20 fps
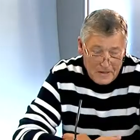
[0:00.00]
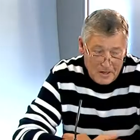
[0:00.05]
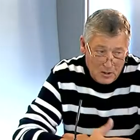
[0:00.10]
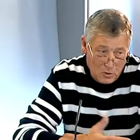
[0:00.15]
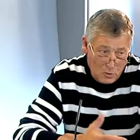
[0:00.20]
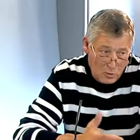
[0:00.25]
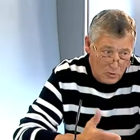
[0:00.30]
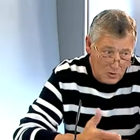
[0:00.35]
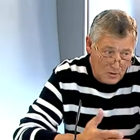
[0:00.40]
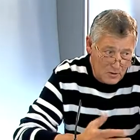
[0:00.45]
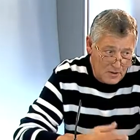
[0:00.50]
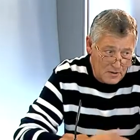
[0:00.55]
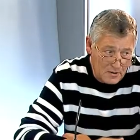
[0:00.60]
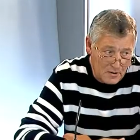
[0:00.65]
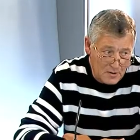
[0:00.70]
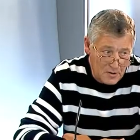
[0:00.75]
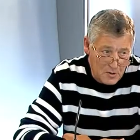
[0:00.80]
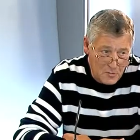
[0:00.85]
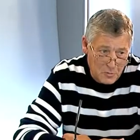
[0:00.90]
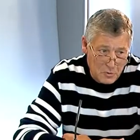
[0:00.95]
Ну,
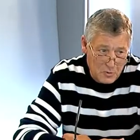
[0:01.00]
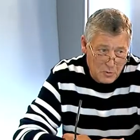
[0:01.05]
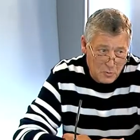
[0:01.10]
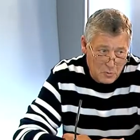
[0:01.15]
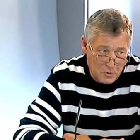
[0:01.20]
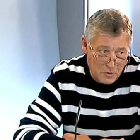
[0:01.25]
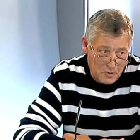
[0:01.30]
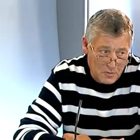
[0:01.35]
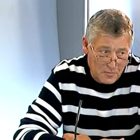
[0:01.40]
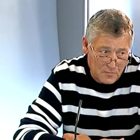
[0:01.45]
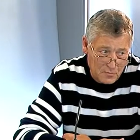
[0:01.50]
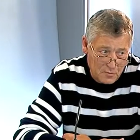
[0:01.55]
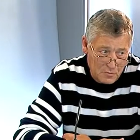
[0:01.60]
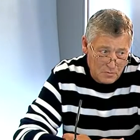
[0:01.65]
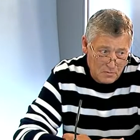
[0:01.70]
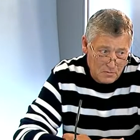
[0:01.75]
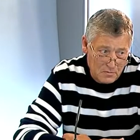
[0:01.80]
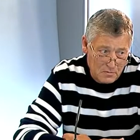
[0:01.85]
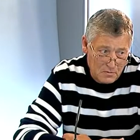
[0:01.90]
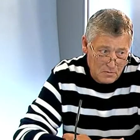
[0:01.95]
давайте посмотрим.
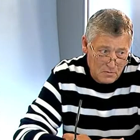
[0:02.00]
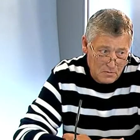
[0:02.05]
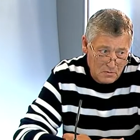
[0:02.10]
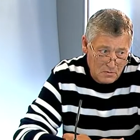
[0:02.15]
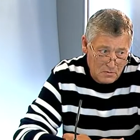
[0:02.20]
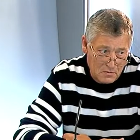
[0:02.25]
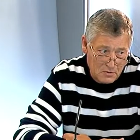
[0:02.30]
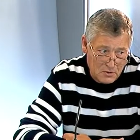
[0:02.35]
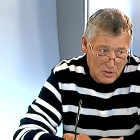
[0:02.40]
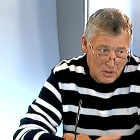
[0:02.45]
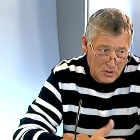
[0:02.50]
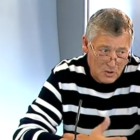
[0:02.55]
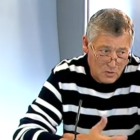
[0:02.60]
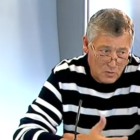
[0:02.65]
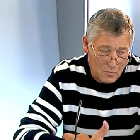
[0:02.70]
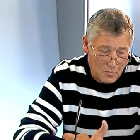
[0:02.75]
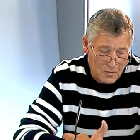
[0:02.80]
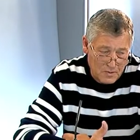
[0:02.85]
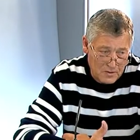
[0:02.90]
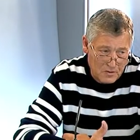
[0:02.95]
Вот э,
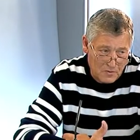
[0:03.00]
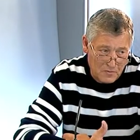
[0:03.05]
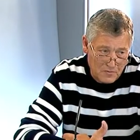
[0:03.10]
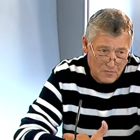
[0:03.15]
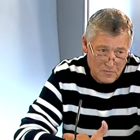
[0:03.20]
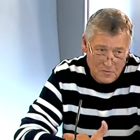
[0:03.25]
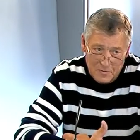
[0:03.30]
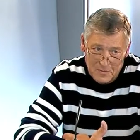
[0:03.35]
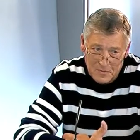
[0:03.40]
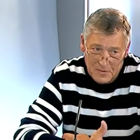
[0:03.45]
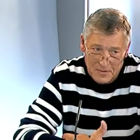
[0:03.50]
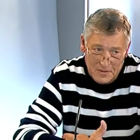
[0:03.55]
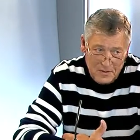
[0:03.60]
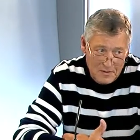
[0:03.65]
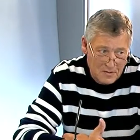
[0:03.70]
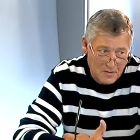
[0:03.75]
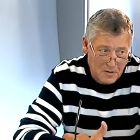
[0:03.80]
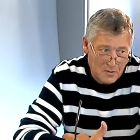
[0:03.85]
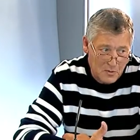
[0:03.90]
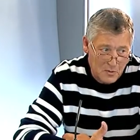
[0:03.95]
средства массовой информации.
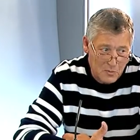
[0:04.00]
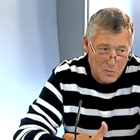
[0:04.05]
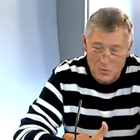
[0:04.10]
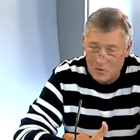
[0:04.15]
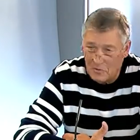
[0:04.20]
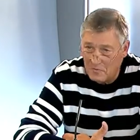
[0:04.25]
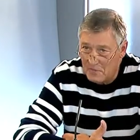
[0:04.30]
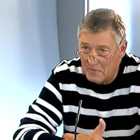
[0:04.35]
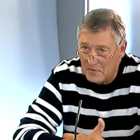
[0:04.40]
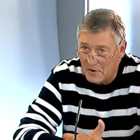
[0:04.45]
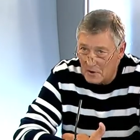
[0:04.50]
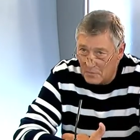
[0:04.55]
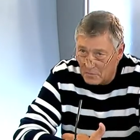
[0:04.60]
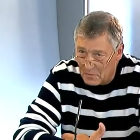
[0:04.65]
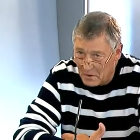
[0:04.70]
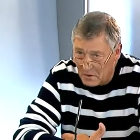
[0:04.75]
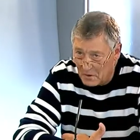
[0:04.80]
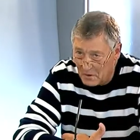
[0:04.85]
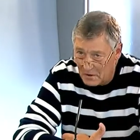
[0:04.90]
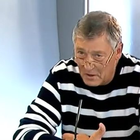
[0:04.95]
Давайте посмотрим фильм,
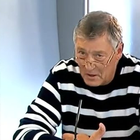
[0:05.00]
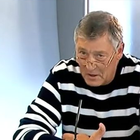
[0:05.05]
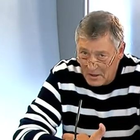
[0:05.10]
да?